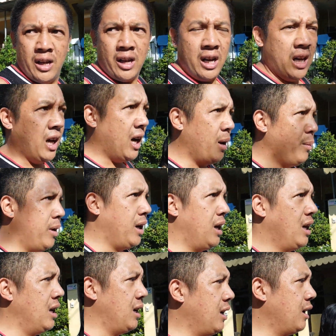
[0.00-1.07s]
Kaya kami,
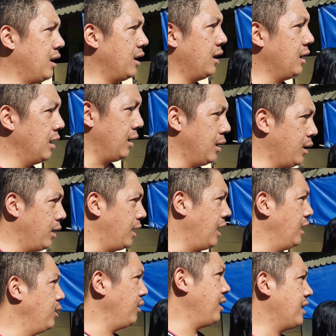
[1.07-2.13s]

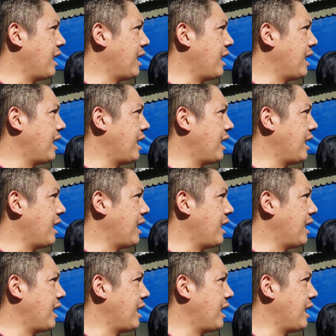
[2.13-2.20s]
ano na